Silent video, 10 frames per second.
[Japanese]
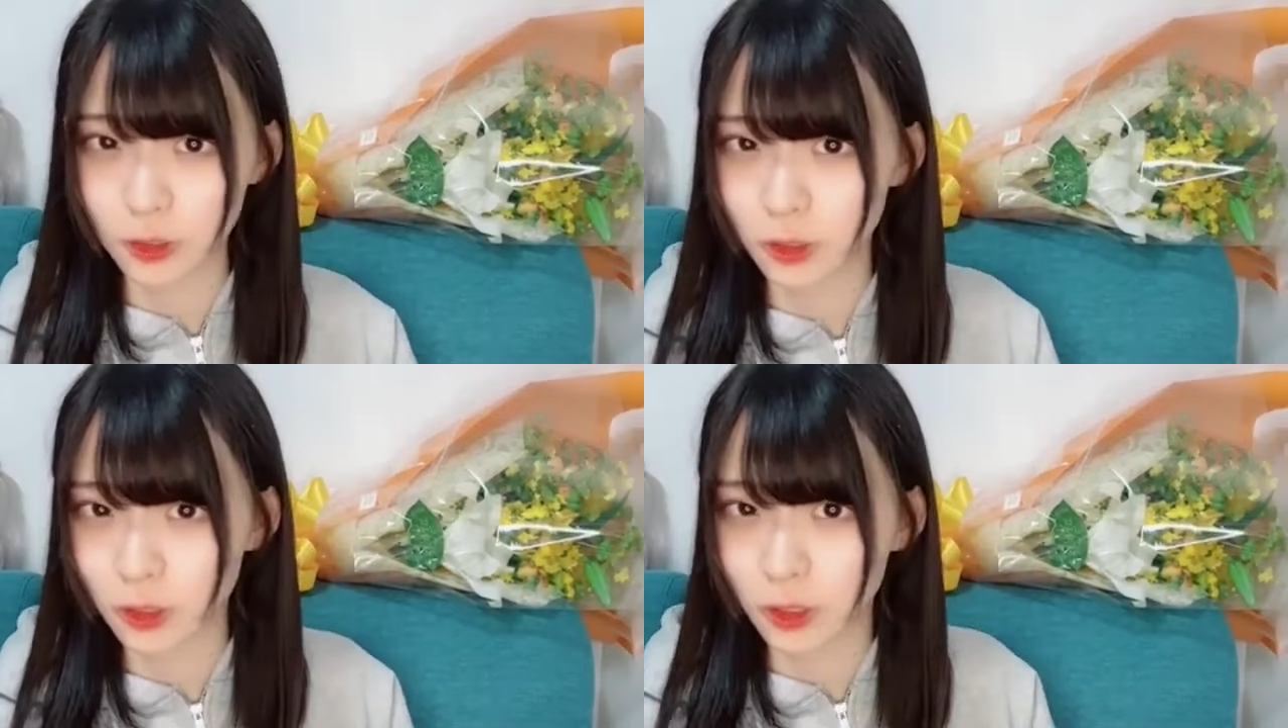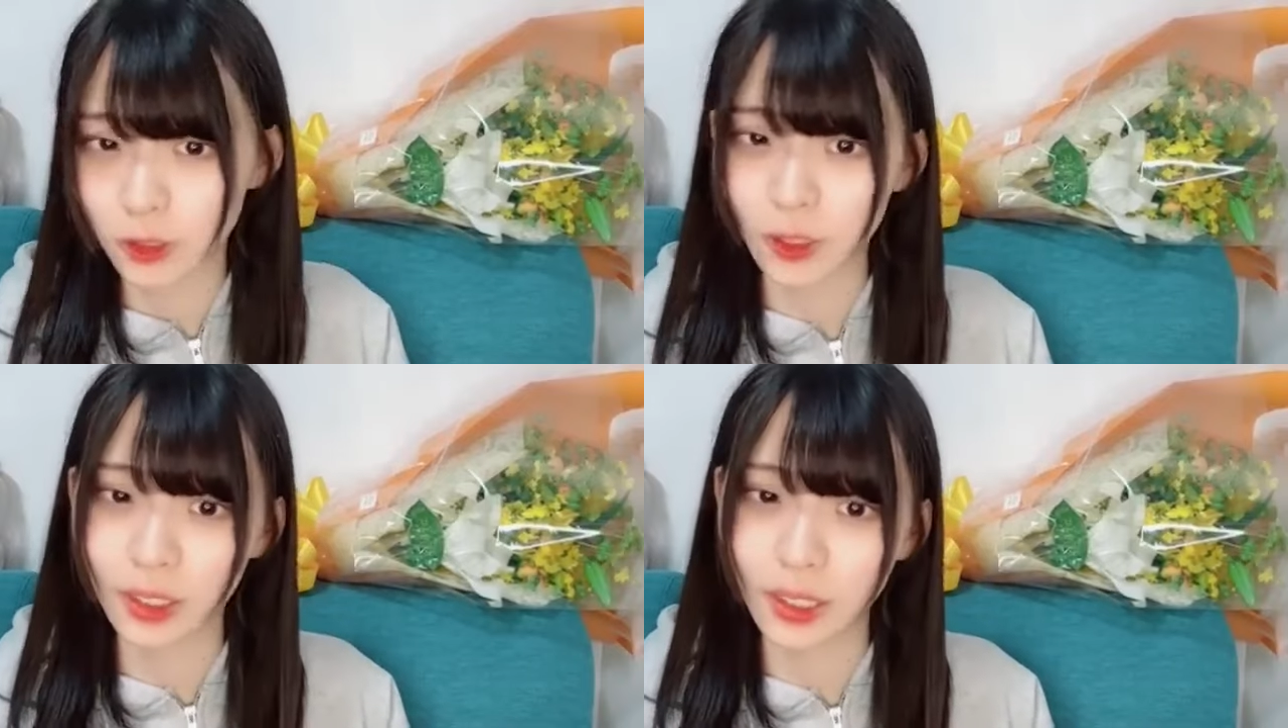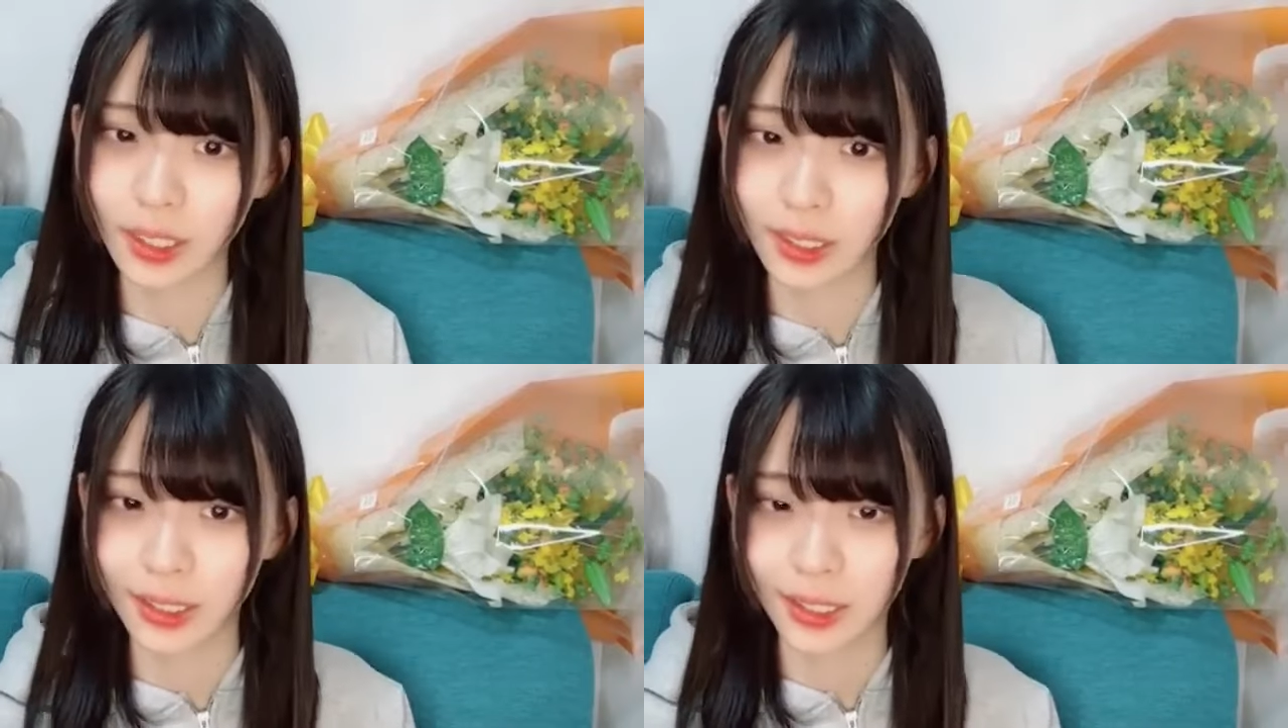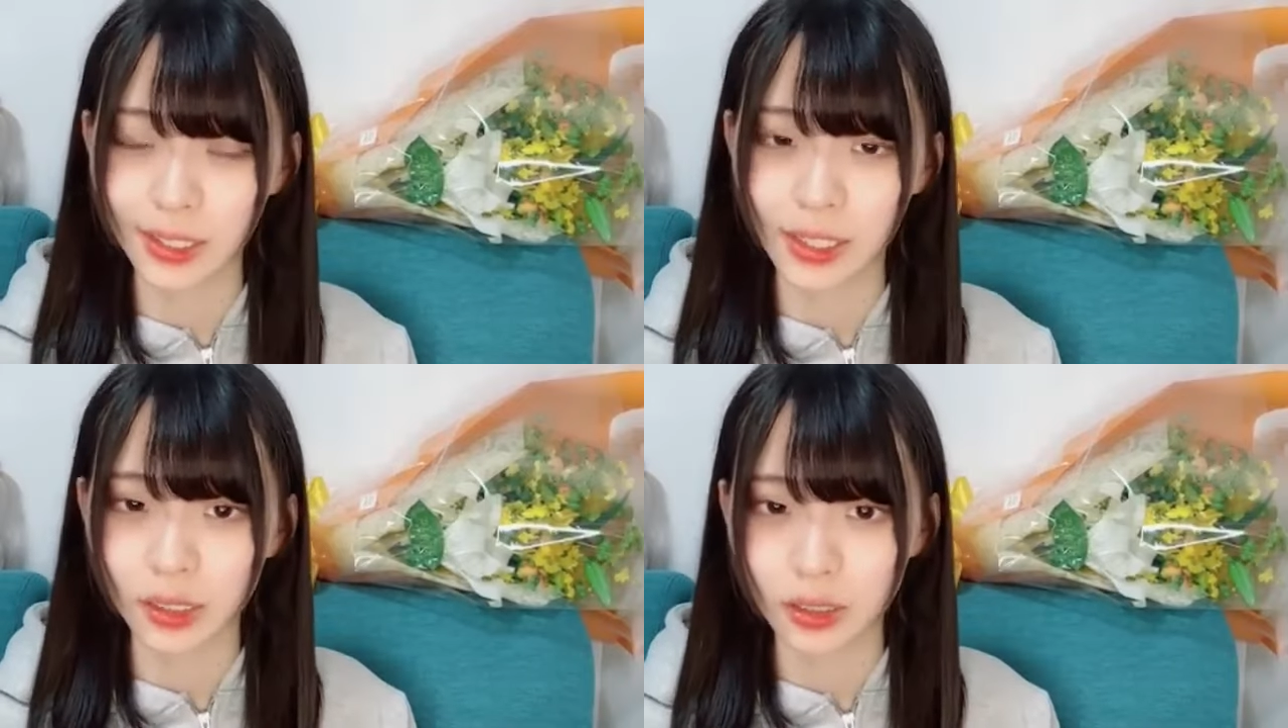れすぎてできんけ
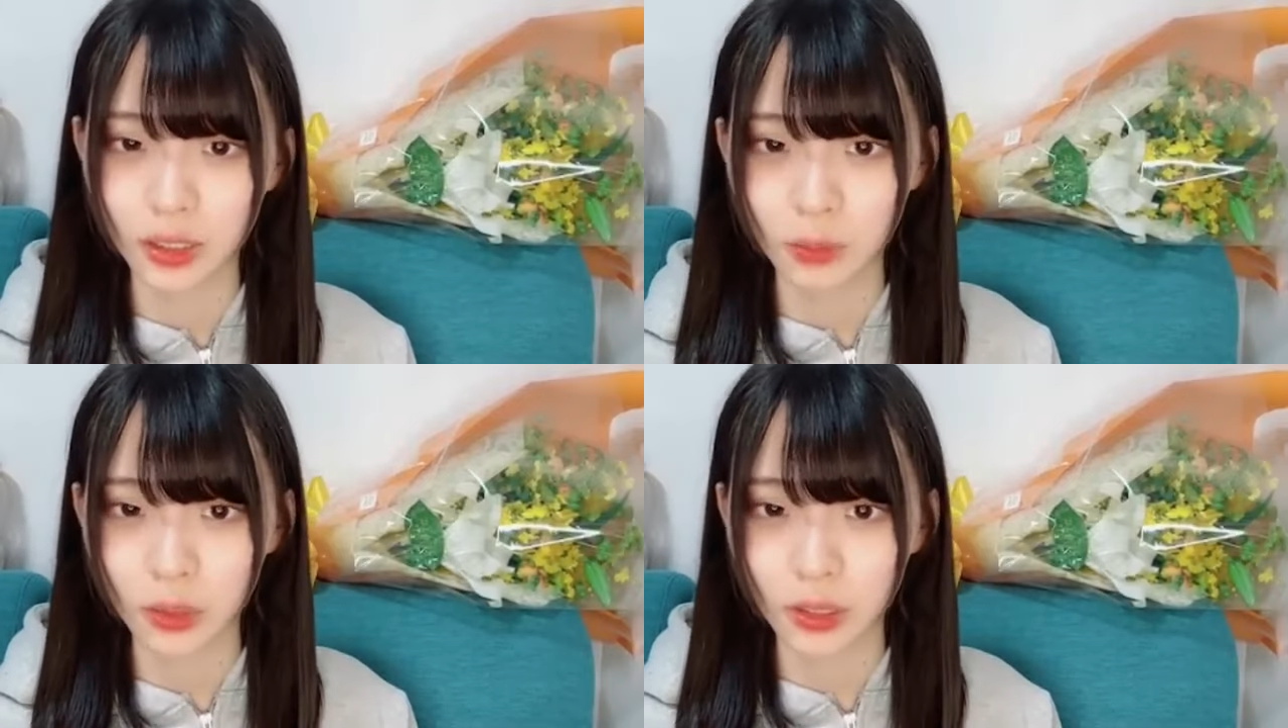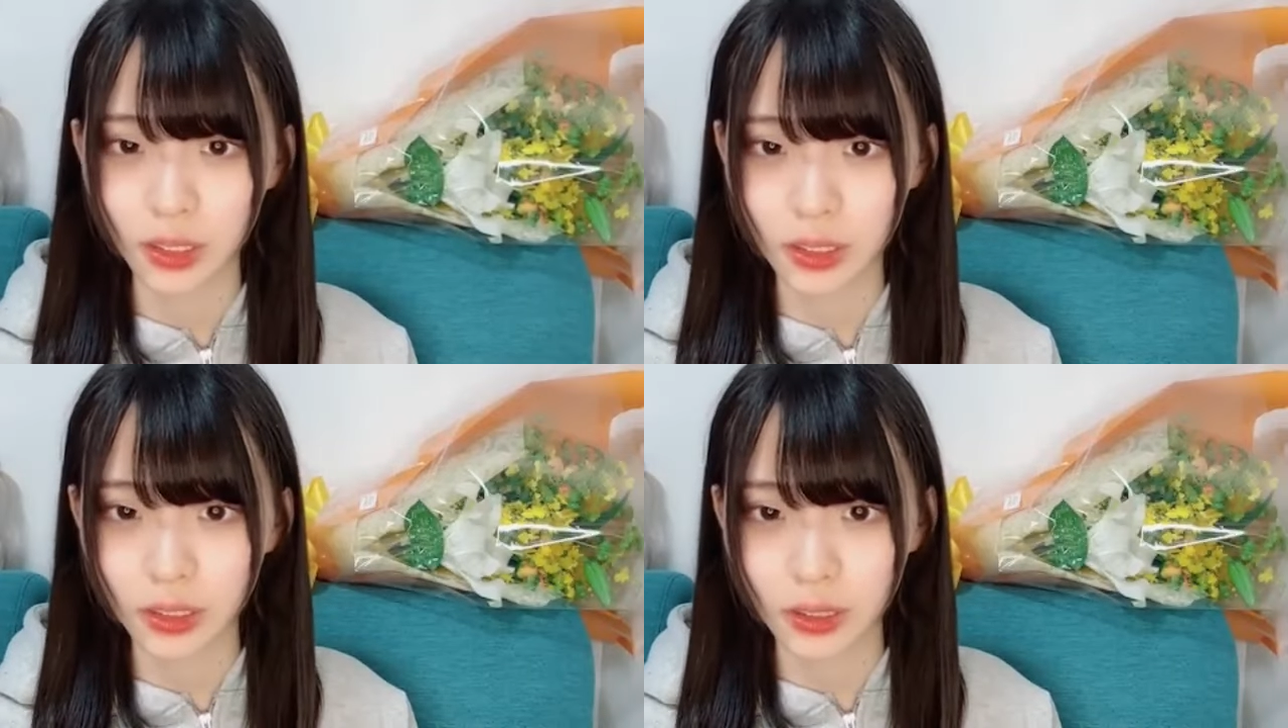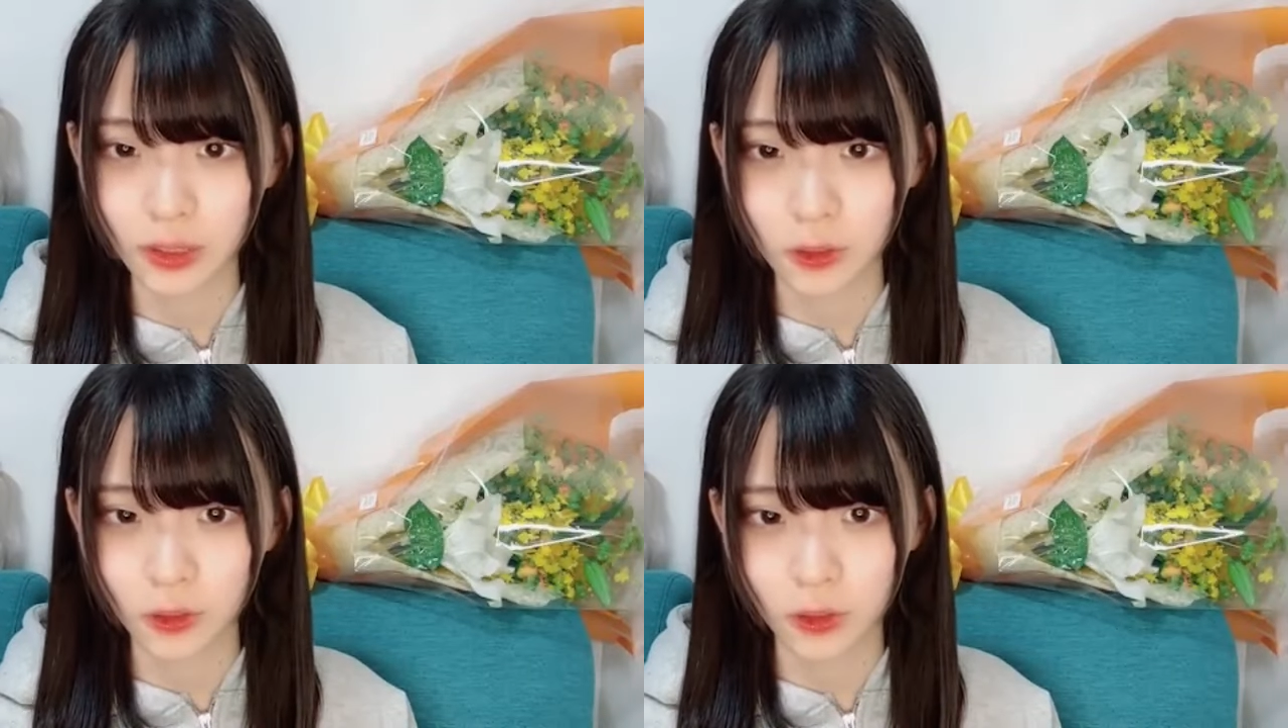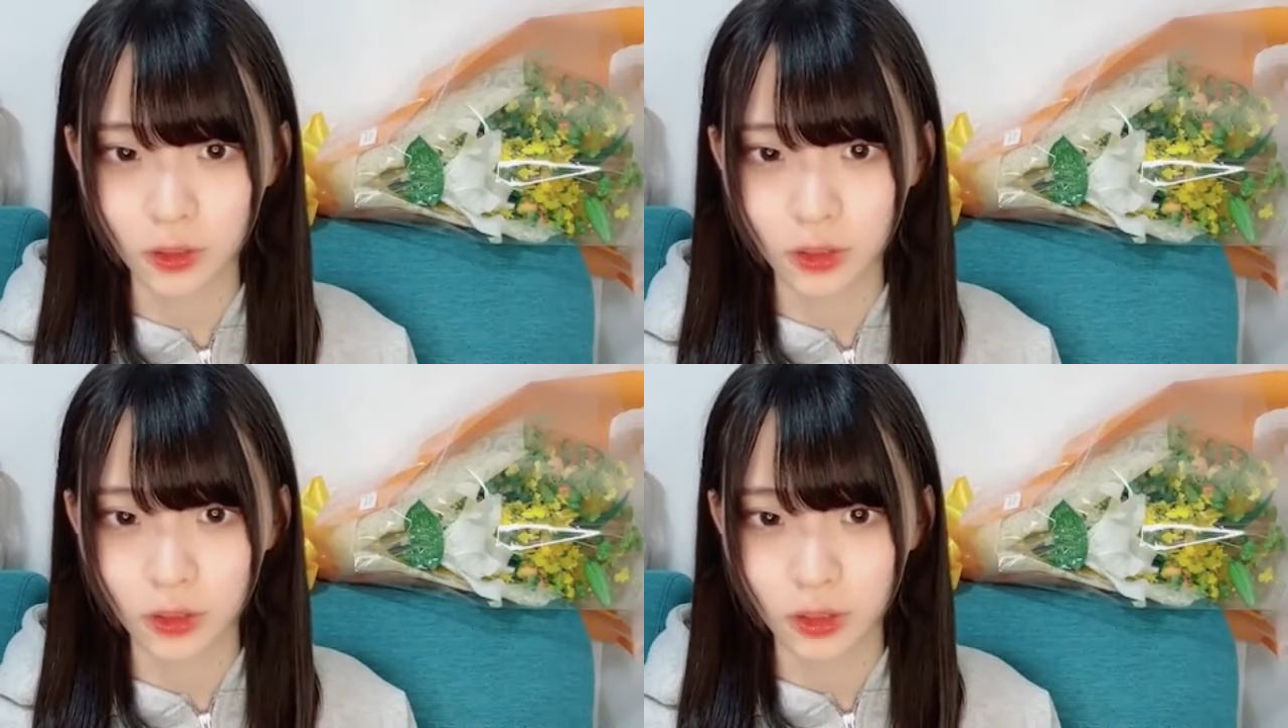睡眠大事だよ